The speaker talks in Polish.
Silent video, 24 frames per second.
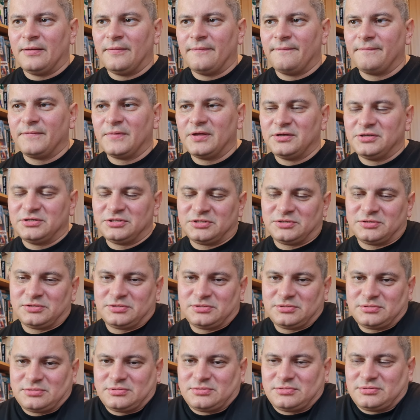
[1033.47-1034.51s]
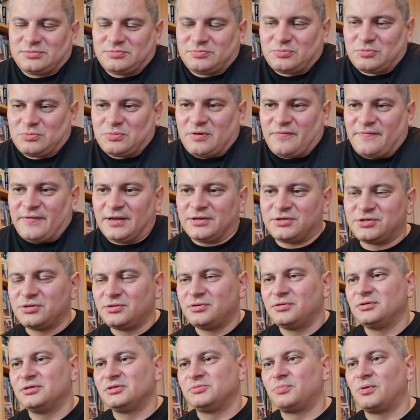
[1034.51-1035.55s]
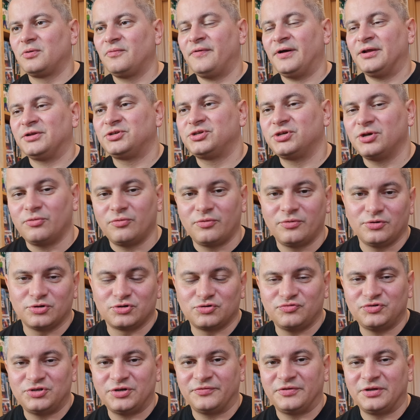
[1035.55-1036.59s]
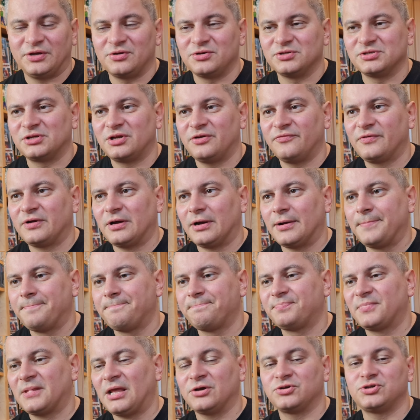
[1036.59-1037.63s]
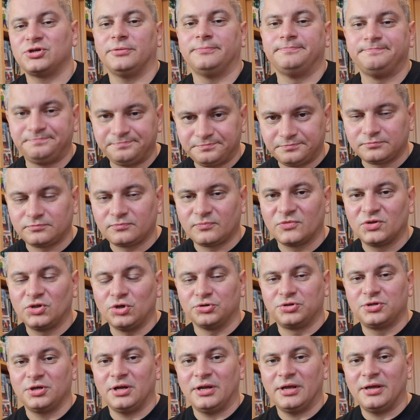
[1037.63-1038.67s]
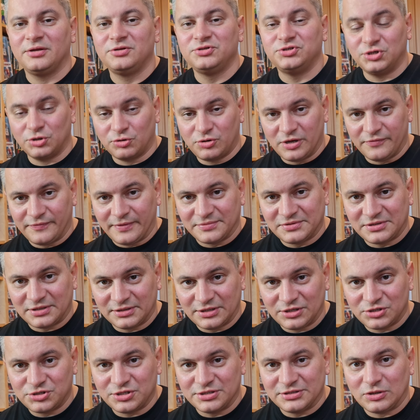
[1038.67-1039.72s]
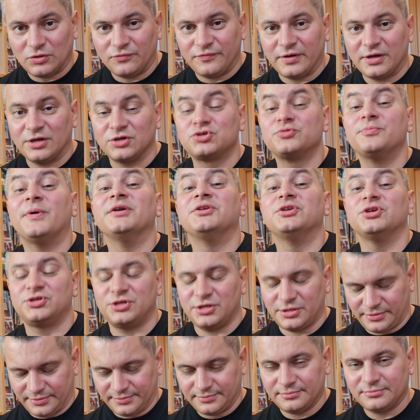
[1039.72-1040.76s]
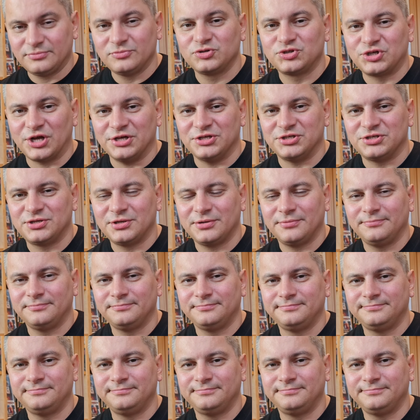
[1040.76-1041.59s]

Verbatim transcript: No i spróbować, spróbować się oczywiście w tych rozgrywkach. Także to tyle. Dziękuję Wam serdecznie za uwagę. Trzymajcie się. Cześć!